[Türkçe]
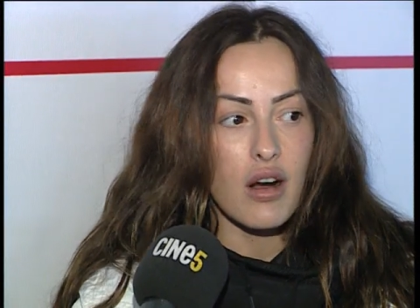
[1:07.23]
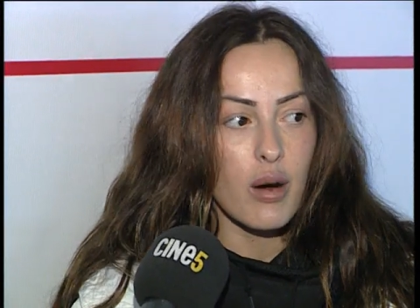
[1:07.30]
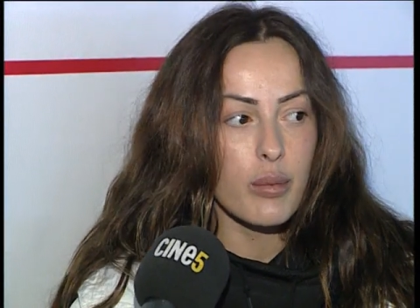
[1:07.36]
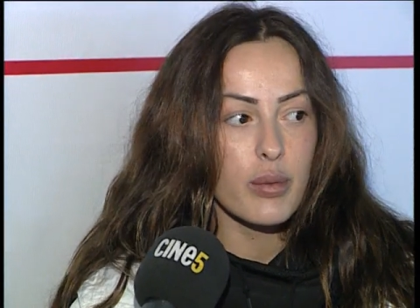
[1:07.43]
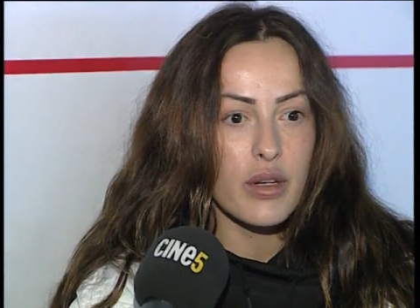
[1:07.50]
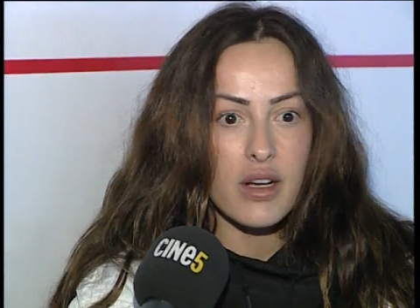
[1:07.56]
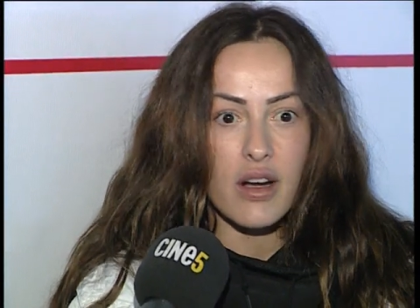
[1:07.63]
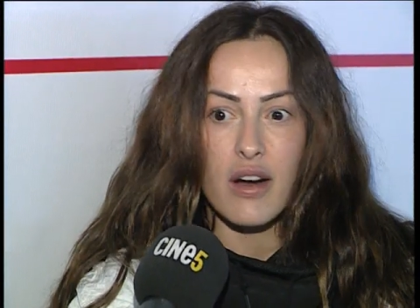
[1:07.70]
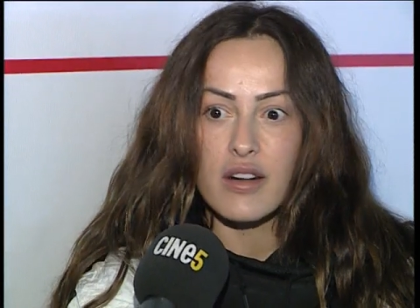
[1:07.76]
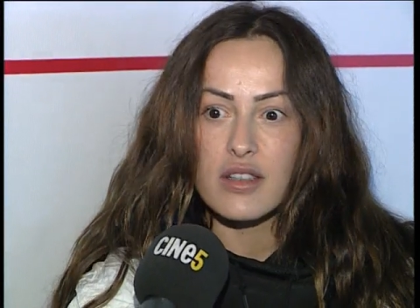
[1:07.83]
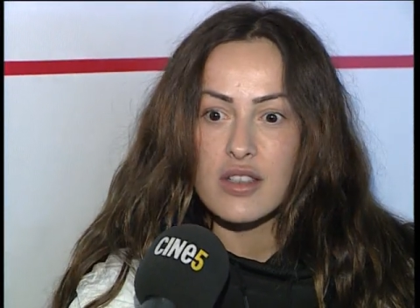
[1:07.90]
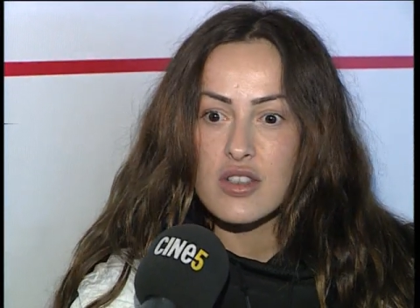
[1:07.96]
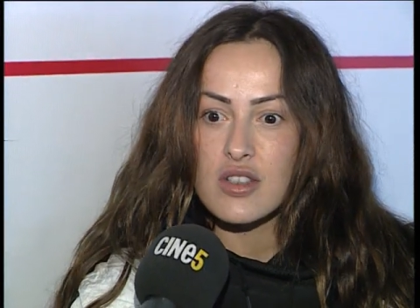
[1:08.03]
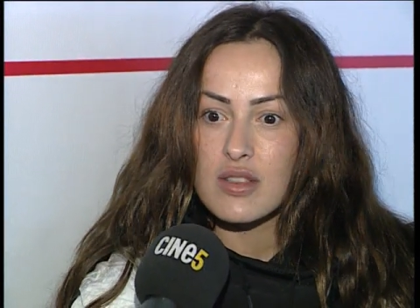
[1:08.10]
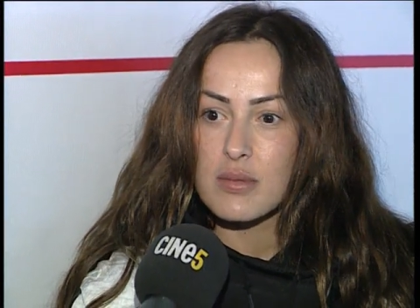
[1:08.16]
abla
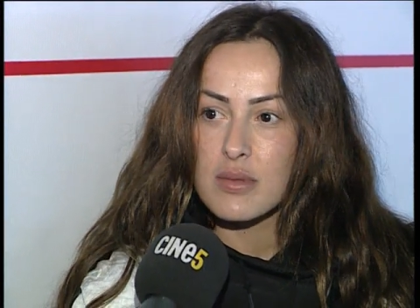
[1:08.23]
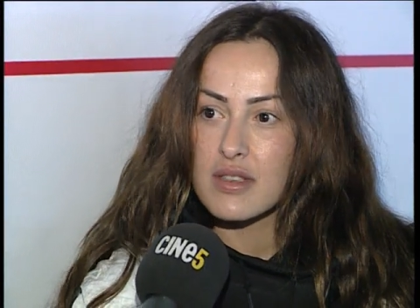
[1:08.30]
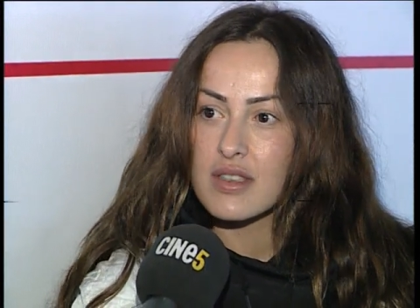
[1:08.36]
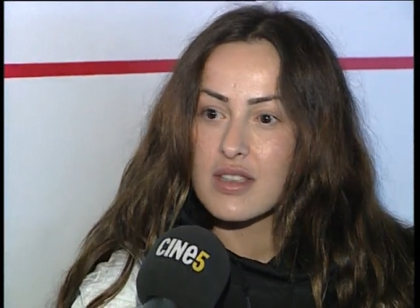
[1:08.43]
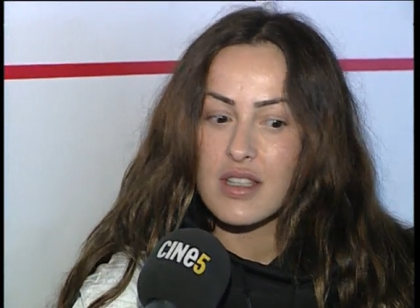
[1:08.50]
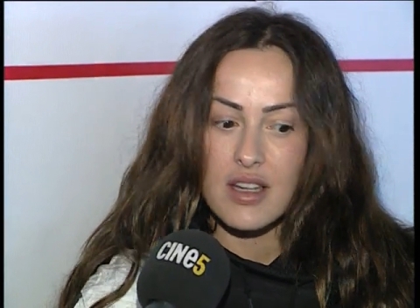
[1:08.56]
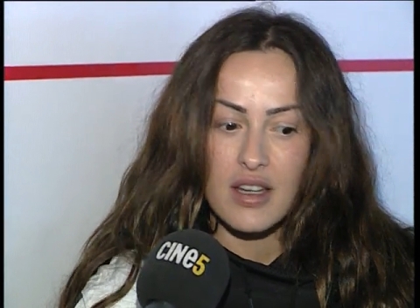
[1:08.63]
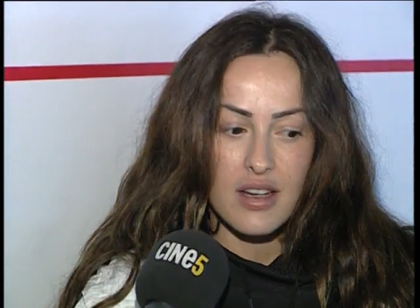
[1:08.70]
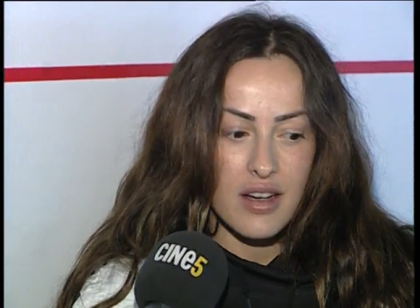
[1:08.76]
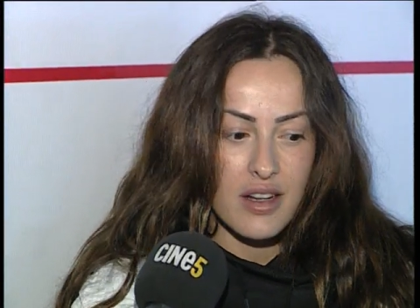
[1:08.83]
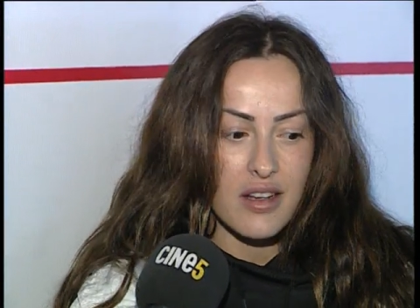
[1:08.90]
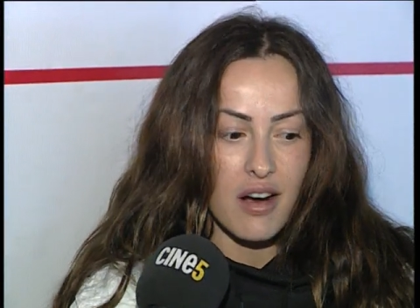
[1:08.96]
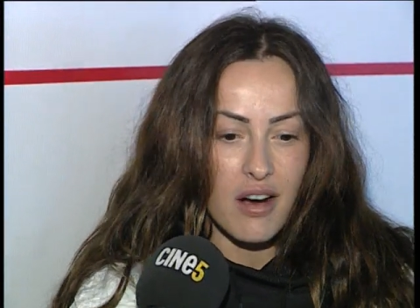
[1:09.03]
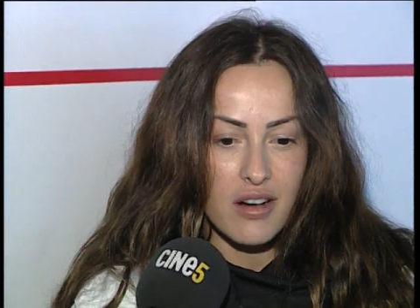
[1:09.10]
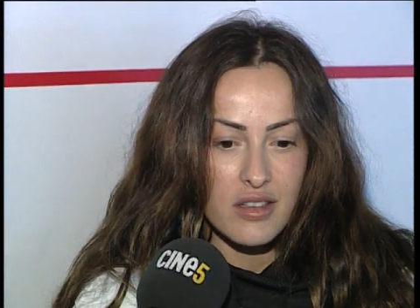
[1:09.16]
kardeşiz biz niye
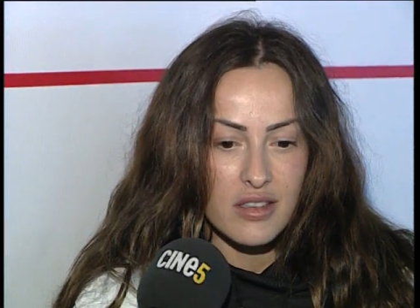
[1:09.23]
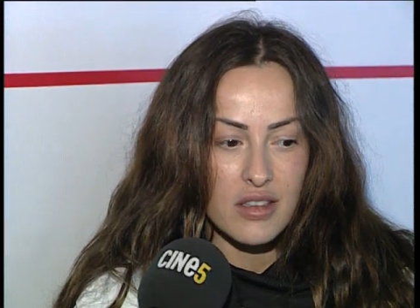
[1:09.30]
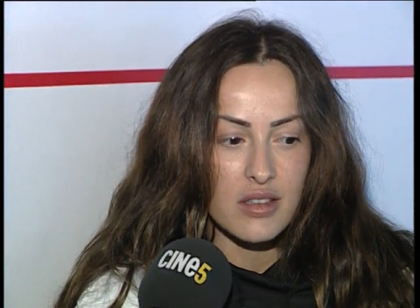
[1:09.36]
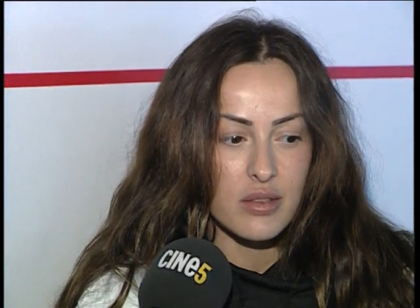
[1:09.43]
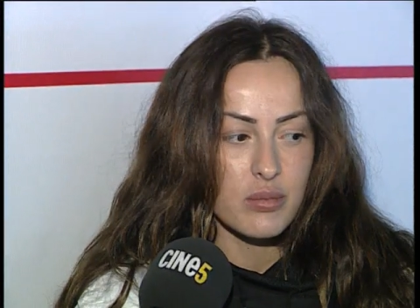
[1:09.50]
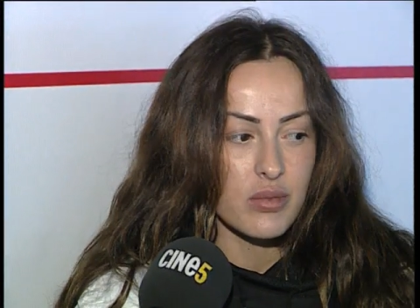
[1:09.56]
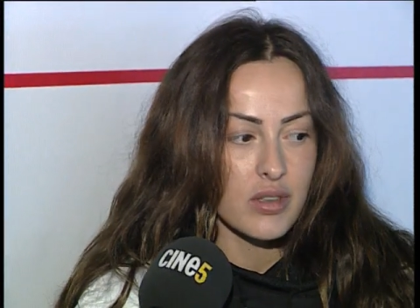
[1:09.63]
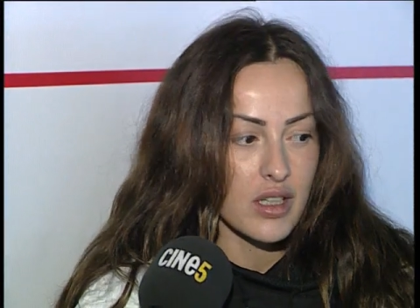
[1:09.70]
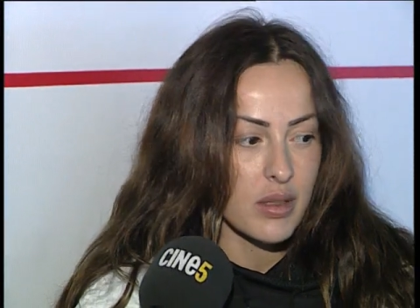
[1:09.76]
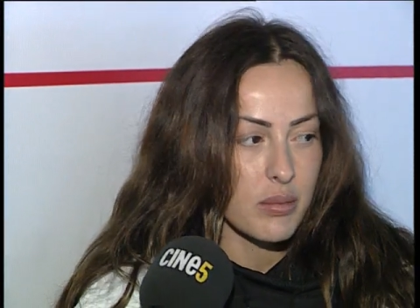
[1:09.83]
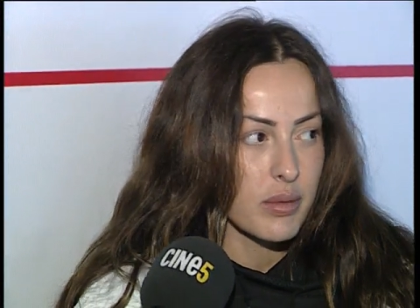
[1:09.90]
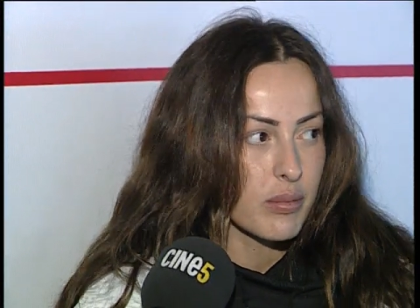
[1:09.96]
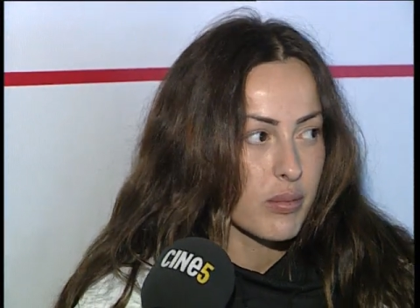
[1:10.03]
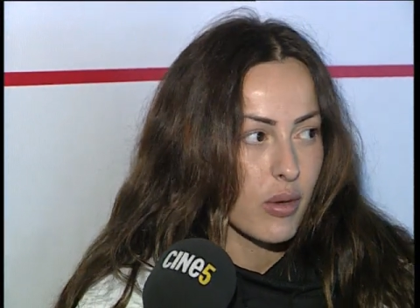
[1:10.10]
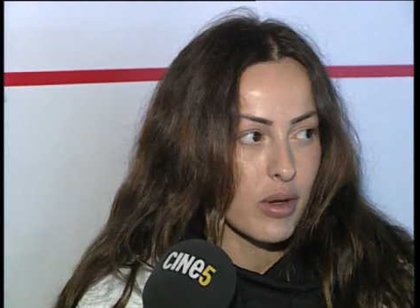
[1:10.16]
yani ayrılalım
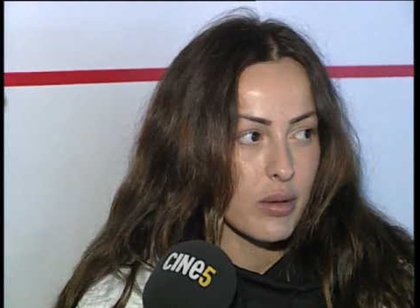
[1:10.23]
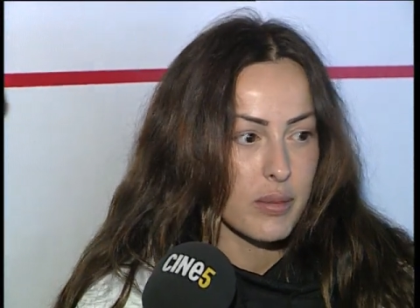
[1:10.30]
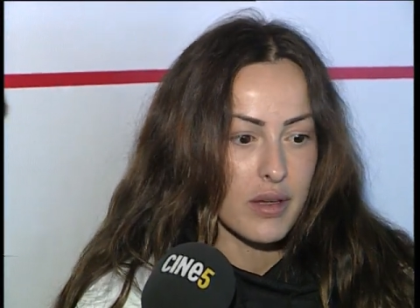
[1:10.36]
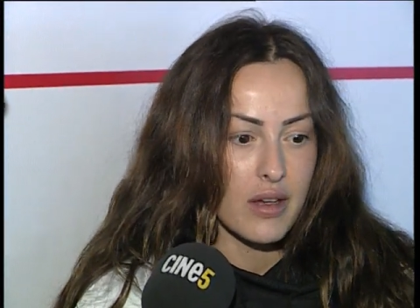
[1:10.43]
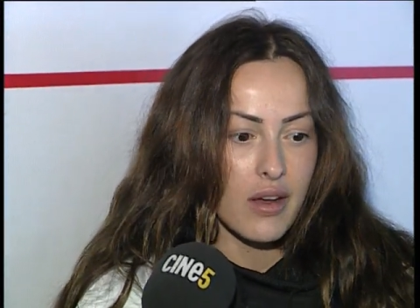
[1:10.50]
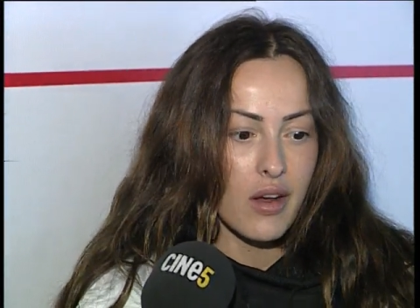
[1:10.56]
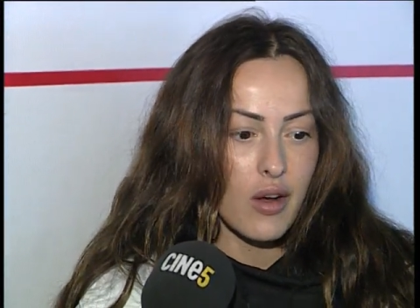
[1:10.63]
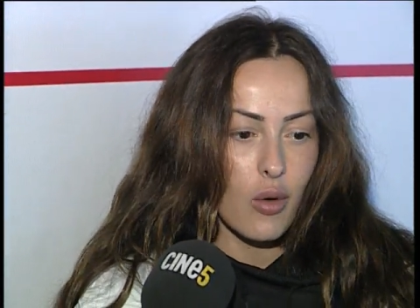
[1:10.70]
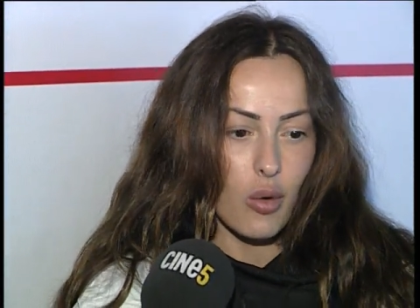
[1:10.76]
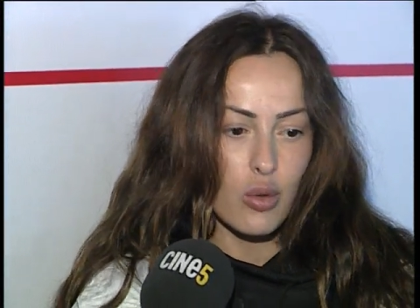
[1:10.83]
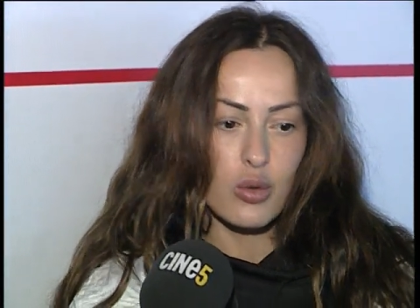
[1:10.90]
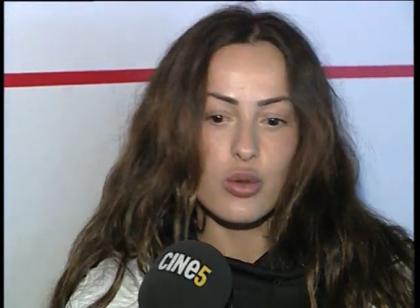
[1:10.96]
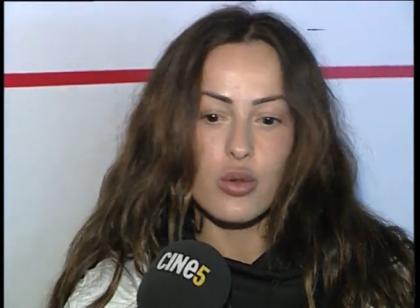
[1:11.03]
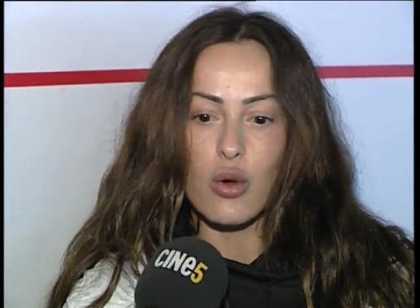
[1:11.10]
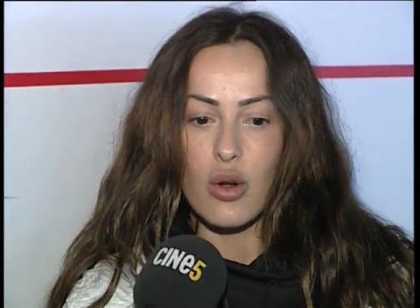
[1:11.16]
niye bir böyle bir
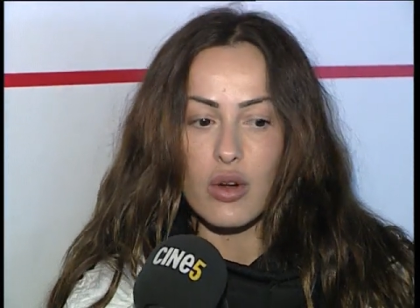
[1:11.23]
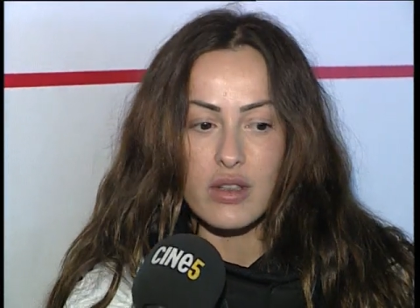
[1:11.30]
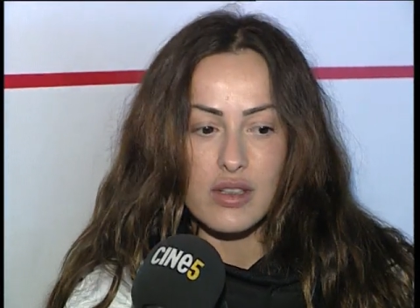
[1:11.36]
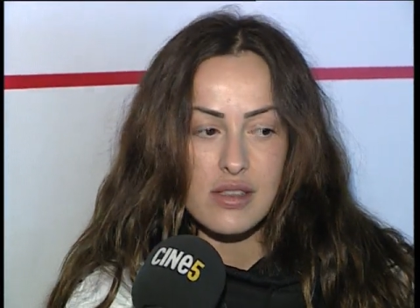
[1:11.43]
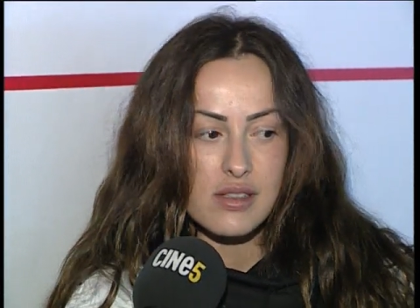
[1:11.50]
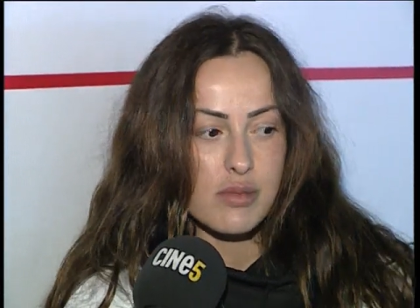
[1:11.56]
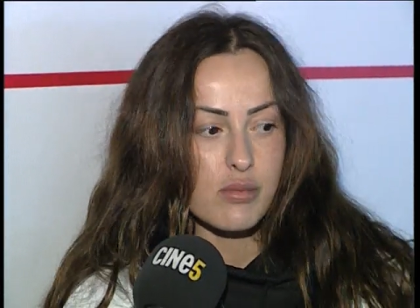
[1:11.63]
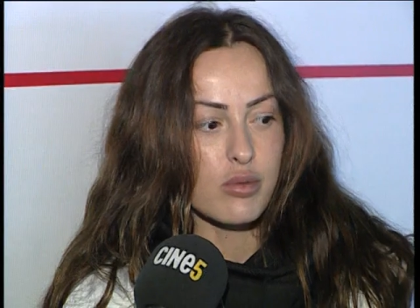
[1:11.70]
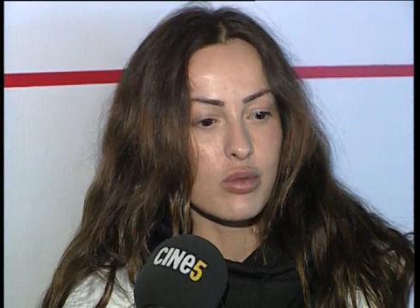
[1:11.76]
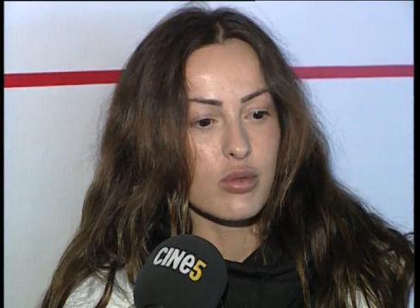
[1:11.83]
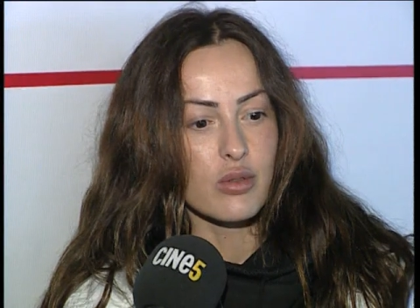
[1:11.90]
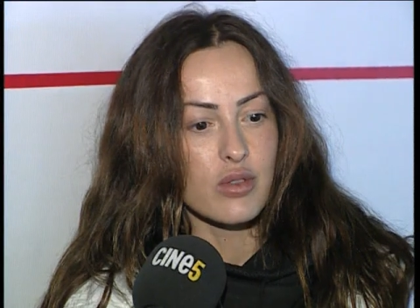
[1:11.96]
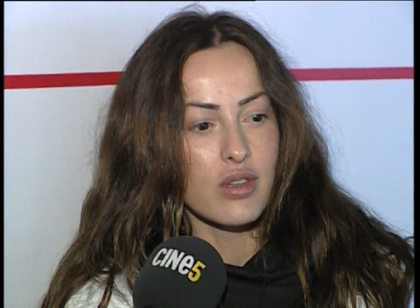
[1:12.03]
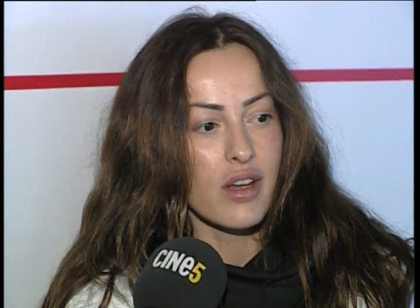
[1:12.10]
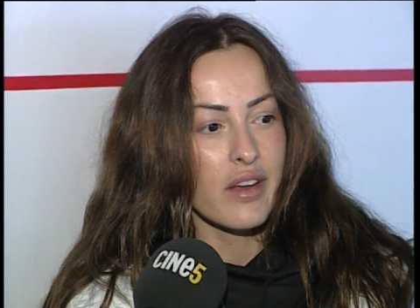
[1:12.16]
onun gölgesi
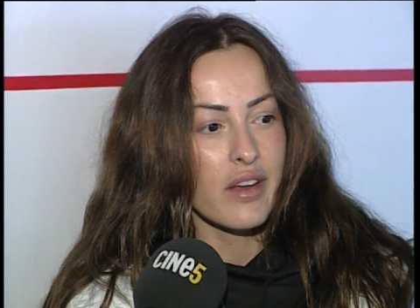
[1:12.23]
bunun